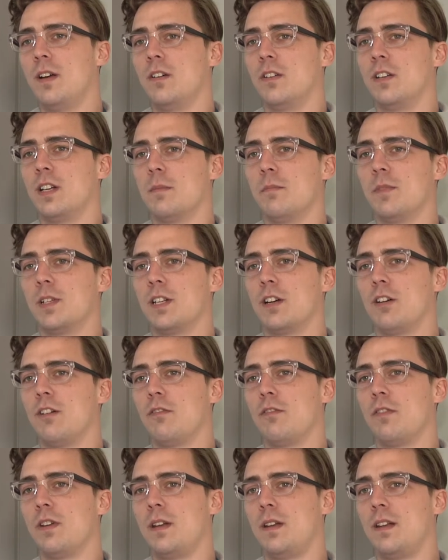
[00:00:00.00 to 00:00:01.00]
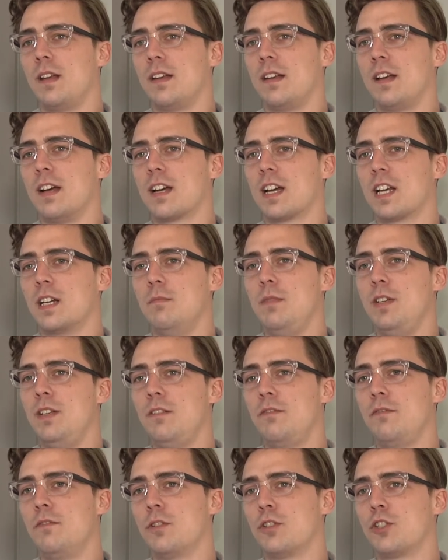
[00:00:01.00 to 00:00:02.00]
und habe mich daraufhin an der Akademie
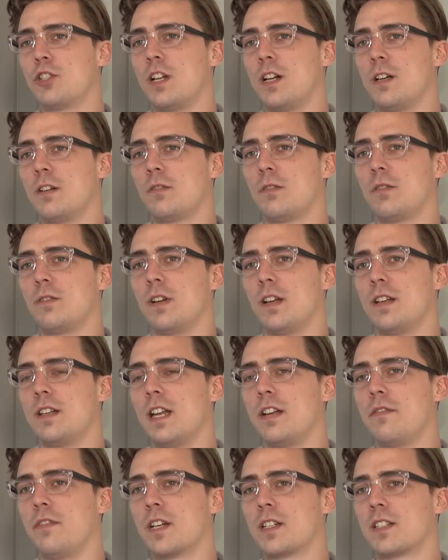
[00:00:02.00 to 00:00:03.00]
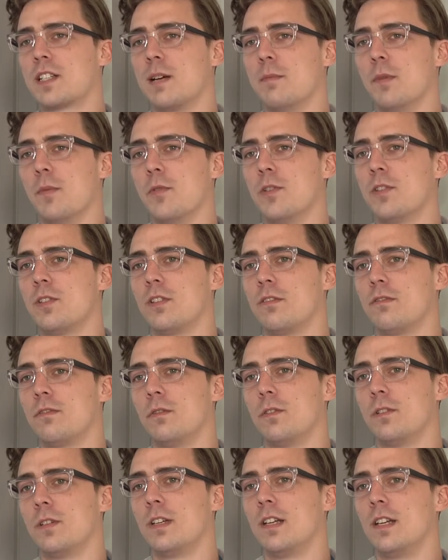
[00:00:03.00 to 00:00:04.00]
für Gestaltung an der Handwerkskammer Münster
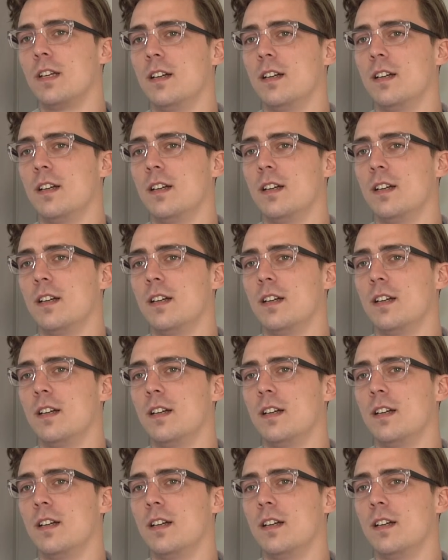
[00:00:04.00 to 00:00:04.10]
für